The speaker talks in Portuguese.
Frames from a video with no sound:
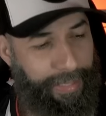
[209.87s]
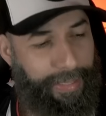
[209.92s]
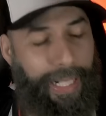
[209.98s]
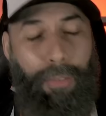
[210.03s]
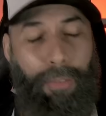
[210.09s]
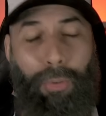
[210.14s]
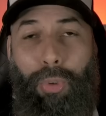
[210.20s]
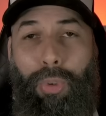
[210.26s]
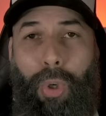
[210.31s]

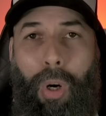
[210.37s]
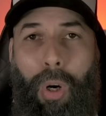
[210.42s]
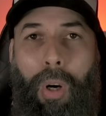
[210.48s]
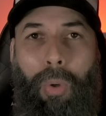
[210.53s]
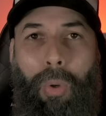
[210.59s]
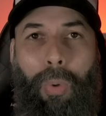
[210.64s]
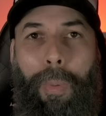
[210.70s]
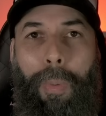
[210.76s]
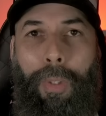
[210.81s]
entrar no
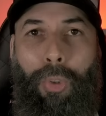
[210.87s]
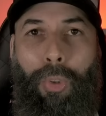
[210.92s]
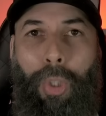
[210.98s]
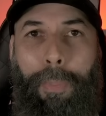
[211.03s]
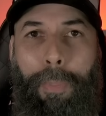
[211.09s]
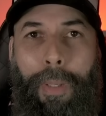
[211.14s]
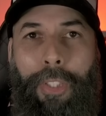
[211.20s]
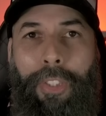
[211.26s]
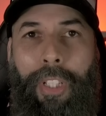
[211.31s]
jogo e o
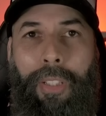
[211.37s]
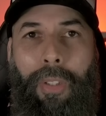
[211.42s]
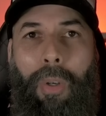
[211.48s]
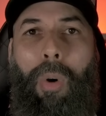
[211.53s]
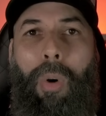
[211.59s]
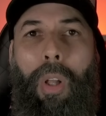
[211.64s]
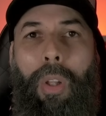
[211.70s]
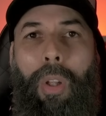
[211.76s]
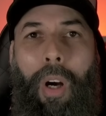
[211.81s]
Zubeldia não
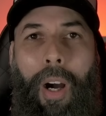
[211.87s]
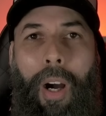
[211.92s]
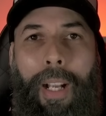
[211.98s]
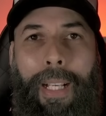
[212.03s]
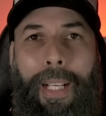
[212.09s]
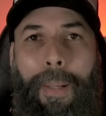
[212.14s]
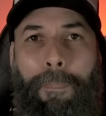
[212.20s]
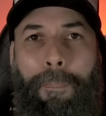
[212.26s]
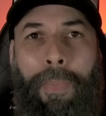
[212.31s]

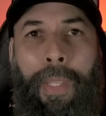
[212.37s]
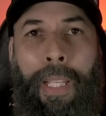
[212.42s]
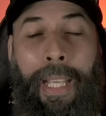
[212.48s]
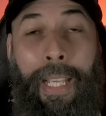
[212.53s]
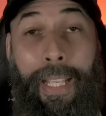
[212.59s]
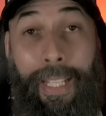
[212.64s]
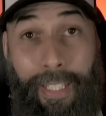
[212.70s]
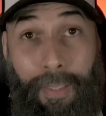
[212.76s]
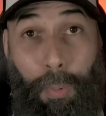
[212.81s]
coloca.
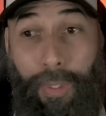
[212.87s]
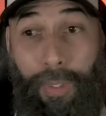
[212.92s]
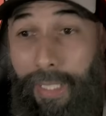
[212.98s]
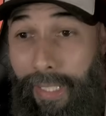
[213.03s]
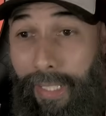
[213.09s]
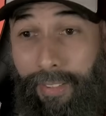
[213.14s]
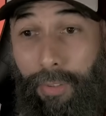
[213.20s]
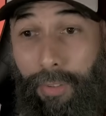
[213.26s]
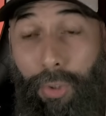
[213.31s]
E as
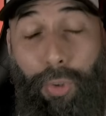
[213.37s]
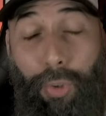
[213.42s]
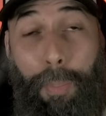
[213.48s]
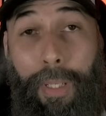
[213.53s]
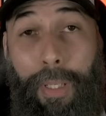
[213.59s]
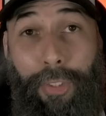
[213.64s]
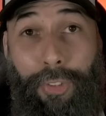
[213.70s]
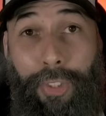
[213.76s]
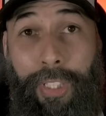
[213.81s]
mudanças do
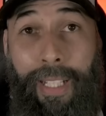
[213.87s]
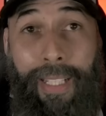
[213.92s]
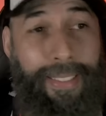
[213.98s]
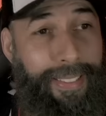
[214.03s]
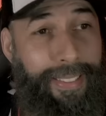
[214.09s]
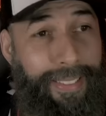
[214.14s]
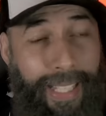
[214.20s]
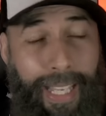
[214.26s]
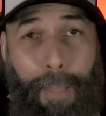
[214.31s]
Zubeldia
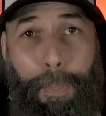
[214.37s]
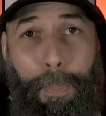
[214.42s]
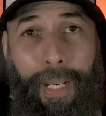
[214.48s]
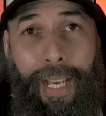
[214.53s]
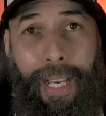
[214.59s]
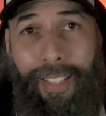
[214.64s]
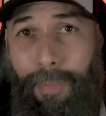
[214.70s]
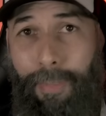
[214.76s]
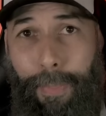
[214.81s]

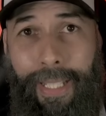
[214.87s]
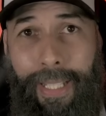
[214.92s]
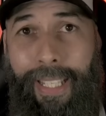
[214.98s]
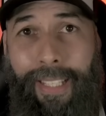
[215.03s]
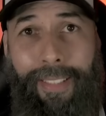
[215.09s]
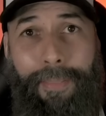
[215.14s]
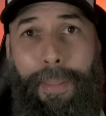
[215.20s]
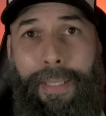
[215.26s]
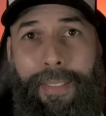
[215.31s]
sempre as
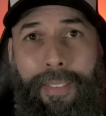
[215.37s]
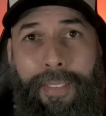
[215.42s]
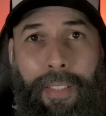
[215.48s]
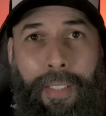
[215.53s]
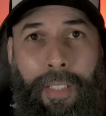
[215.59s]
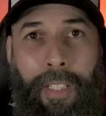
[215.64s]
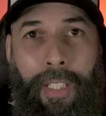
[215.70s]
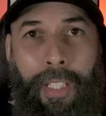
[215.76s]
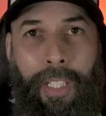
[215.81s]
mesmas.
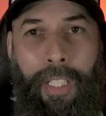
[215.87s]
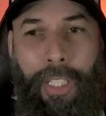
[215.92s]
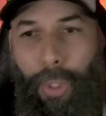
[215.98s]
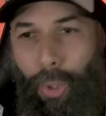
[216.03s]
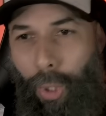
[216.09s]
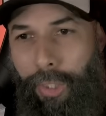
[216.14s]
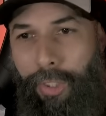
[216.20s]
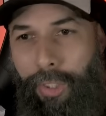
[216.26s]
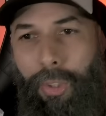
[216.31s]

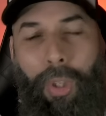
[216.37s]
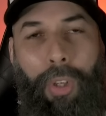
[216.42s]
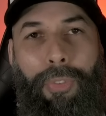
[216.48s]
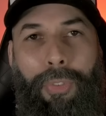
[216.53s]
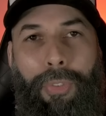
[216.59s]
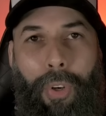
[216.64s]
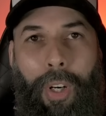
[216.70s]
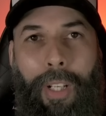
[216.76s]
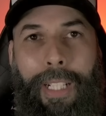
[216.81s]
E hoje
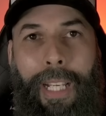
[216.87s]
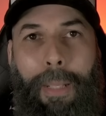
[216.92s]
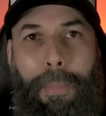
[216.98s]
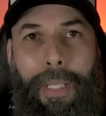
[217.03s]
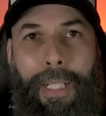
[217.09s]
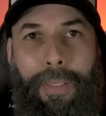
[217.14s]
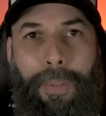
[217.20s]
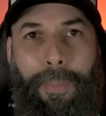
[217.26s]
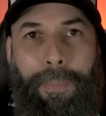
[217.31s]
inovou, né,
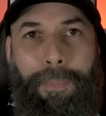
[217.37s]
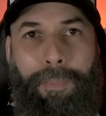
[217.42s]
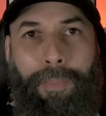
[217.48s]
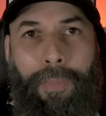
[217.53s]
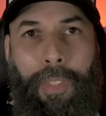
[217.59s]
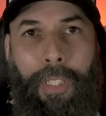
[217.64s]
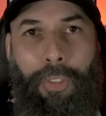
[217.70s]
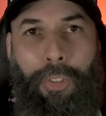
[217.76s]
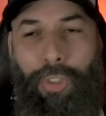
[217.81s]
mano?
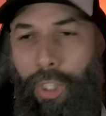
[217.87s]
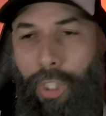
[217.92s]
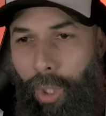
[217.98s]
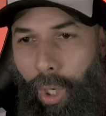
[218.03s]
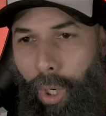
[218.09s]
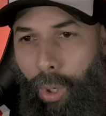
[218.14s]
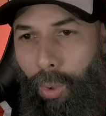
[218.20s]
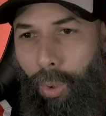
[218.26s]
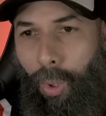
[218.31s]

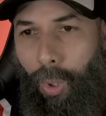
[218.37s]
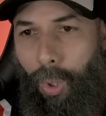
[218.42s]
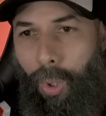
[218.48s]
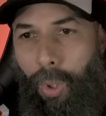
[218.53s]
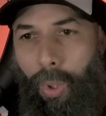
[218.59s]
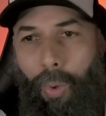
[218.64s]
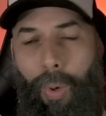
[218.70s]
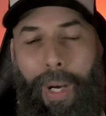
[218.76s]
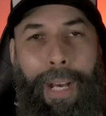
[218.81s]
Tirou
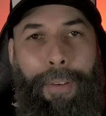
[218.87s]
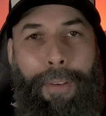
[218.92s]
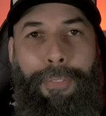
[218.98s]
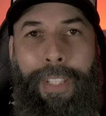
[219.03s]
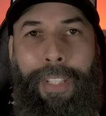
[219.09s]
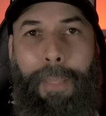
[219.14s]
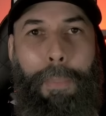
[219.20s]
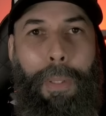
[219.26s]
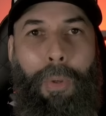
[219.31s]
o, o
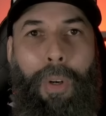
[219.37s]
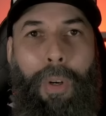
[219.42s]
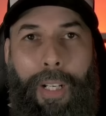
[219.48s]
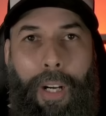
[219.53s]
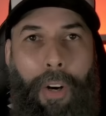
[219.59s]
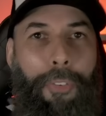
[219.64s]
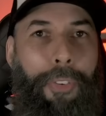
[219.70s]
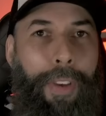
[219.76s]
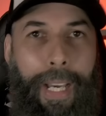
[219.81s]
Rafinha para
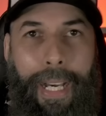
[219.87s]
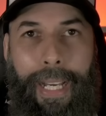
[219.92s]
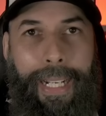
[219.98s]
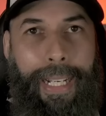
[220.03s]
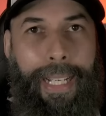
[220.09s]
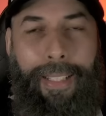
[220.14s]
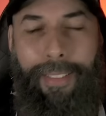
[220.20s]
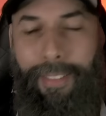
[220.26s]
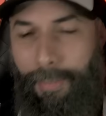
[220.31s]
colocar o
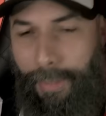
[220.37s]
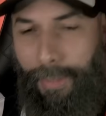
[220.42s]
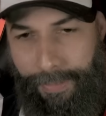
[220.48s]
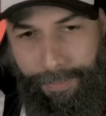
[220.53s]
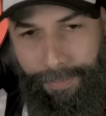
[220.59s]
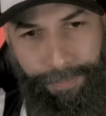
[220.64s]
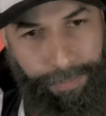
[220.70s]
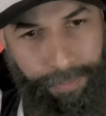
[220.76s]
Ferrarese, mano.